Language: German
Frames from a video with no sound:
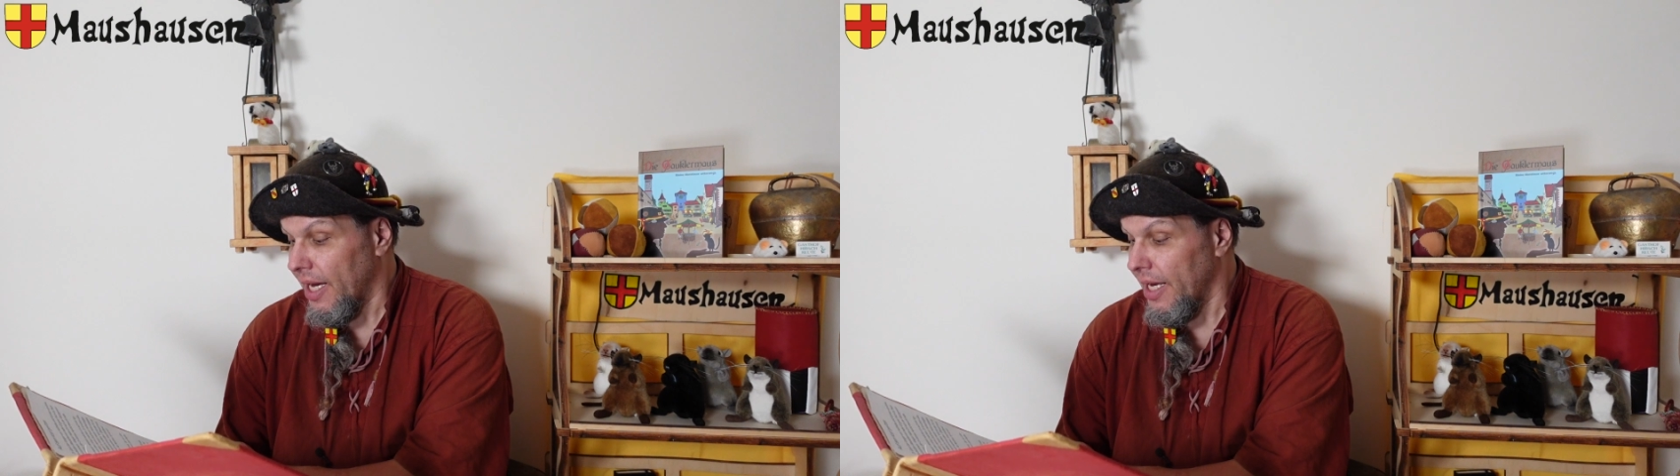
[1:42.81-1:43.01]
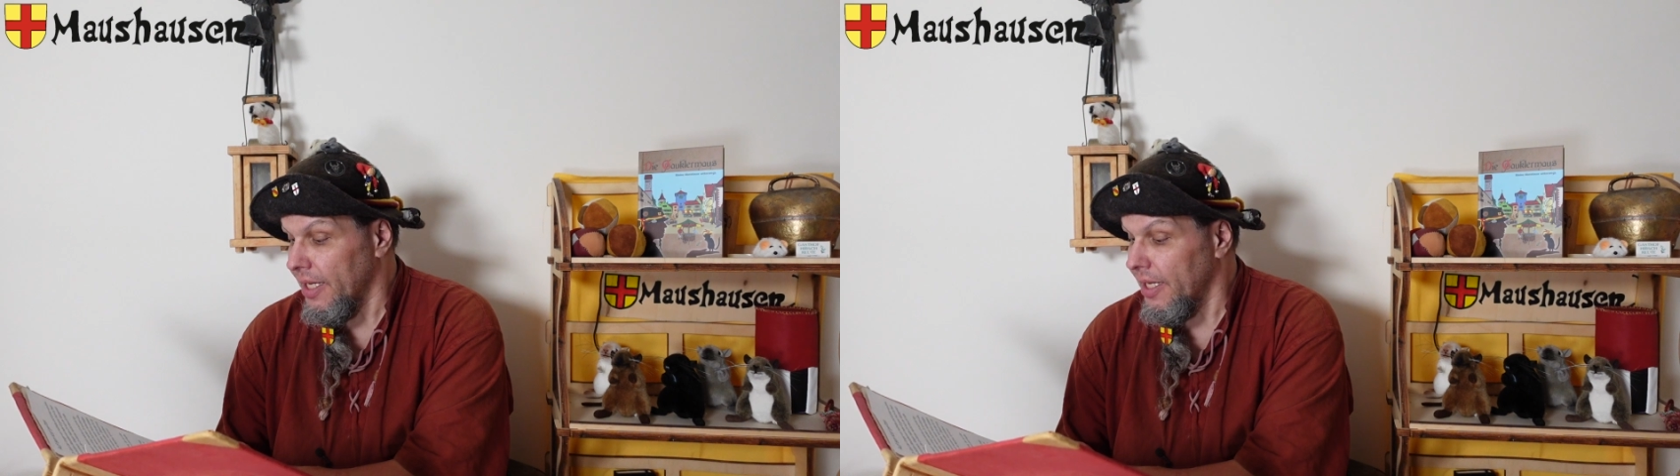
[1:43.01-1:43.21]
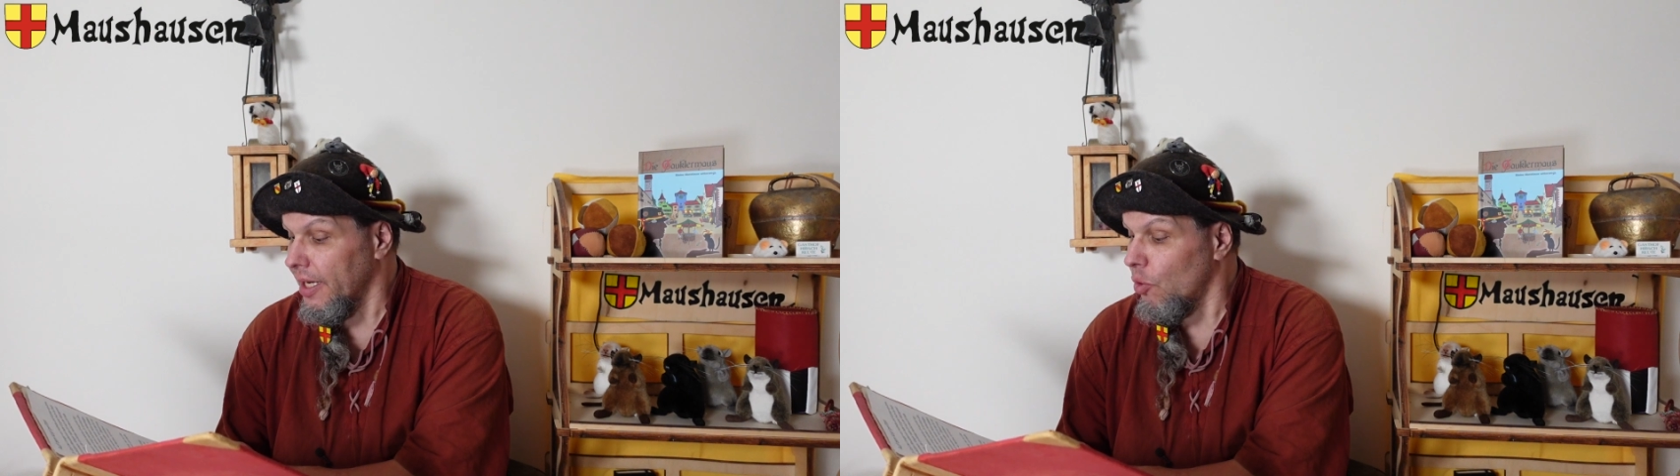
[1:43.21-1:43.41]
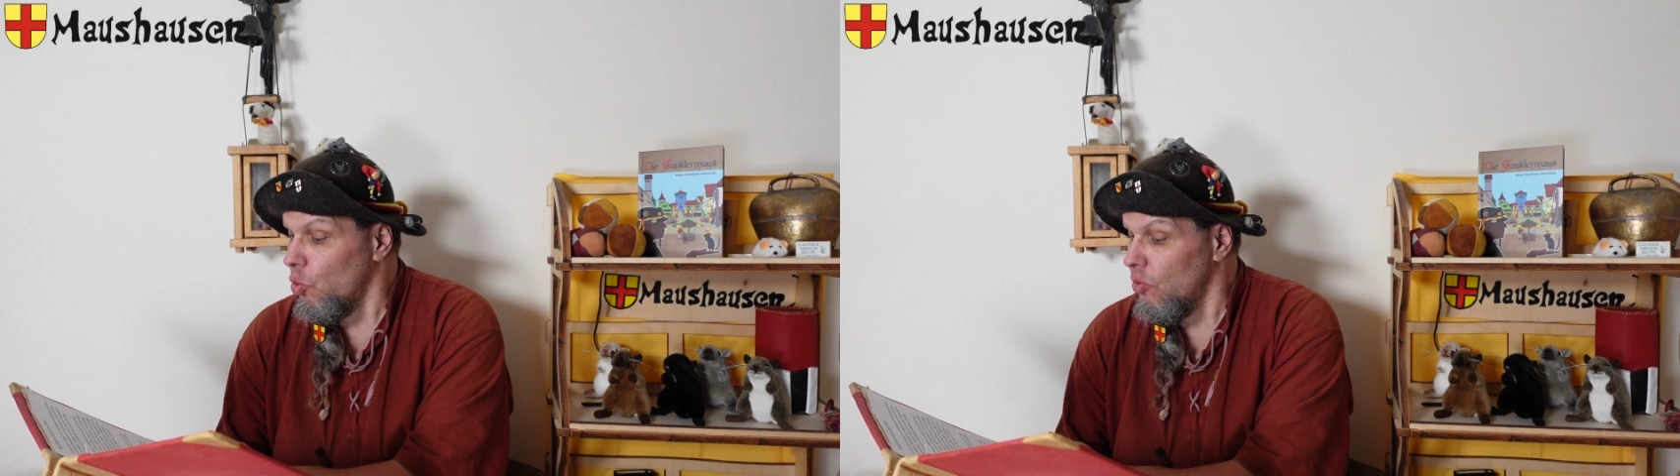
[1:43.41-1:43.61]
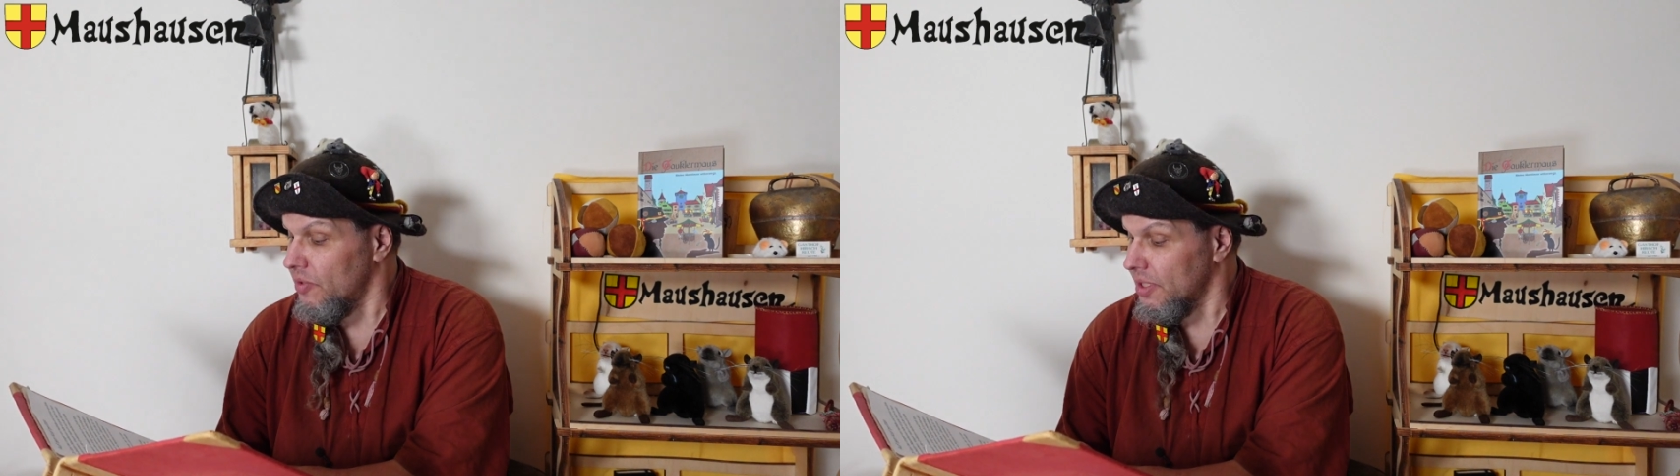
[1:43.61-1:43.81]
eigene
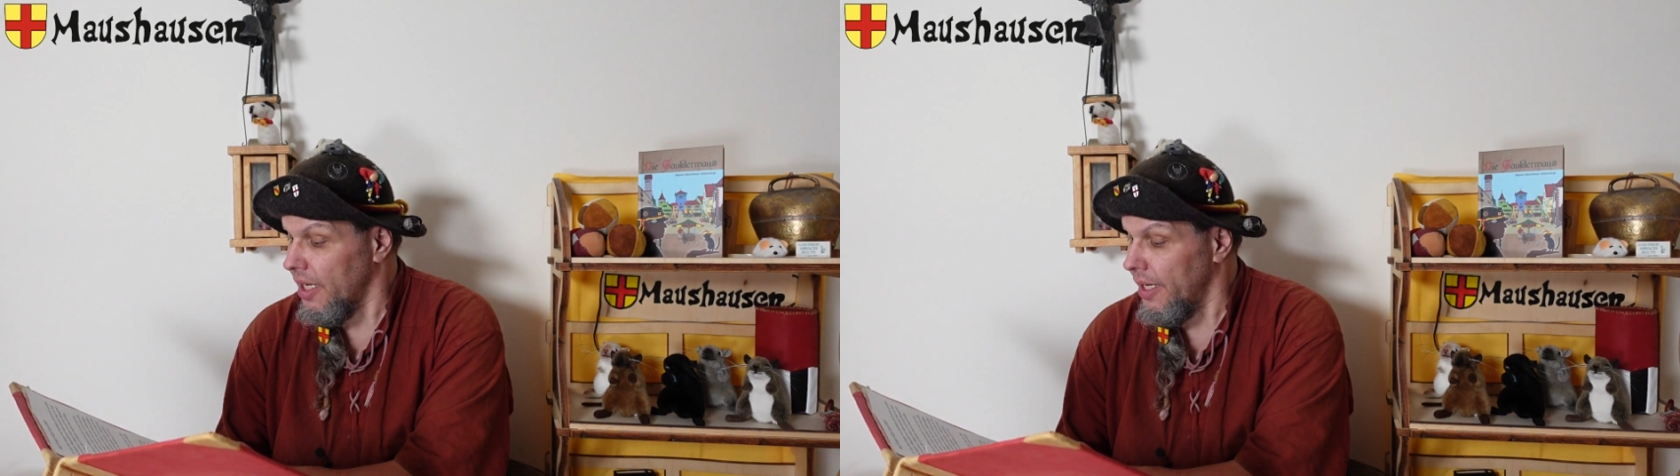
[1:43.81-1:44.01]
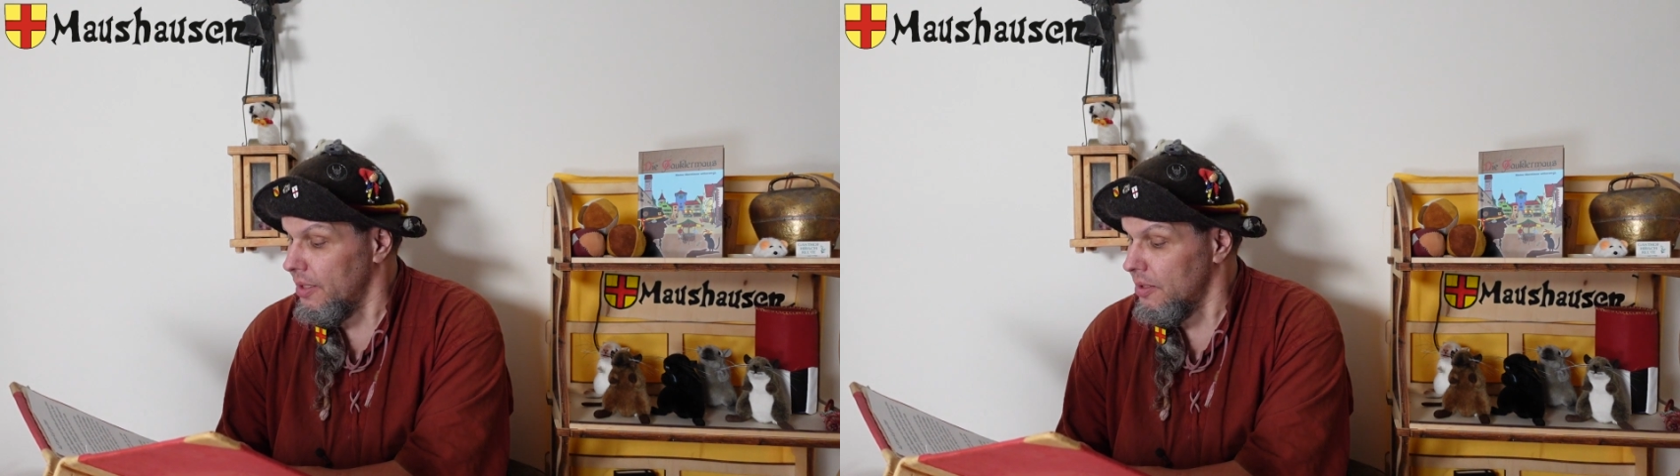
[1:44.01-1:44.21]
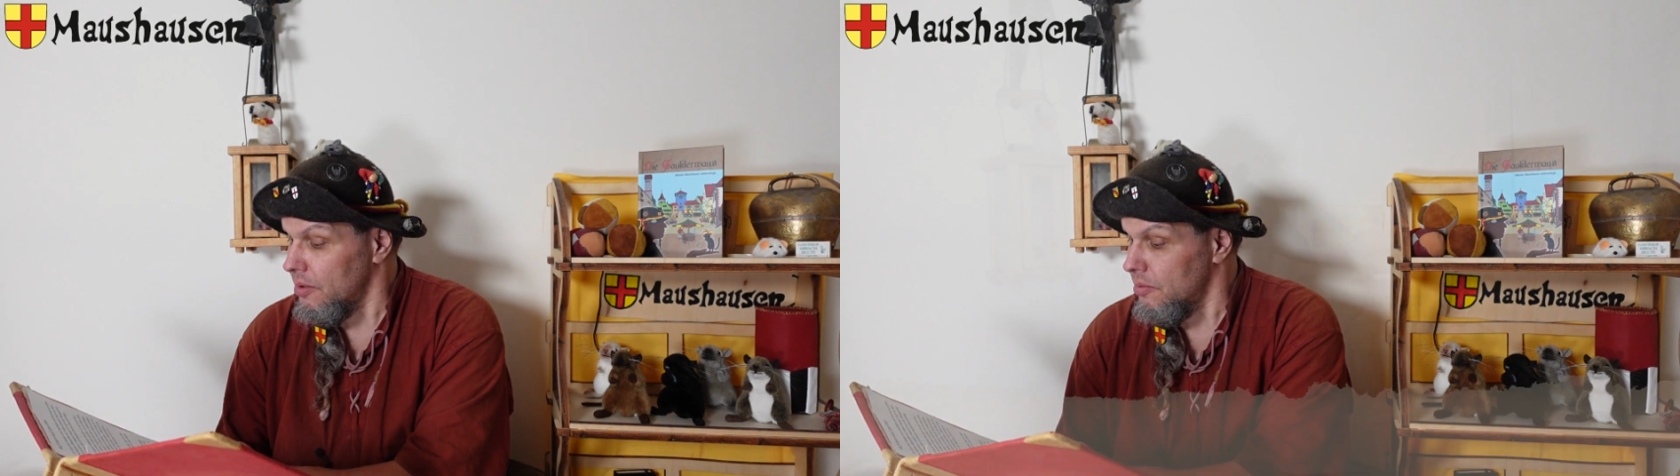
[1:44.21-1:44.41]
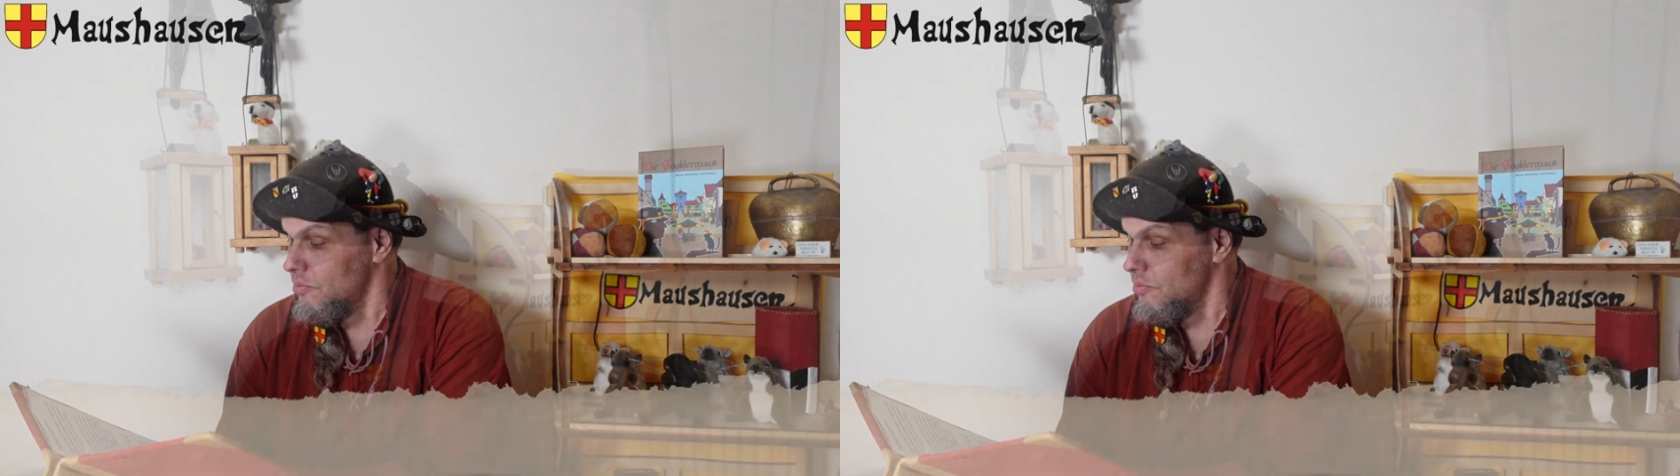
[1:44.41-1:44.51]
Geruch verteilt.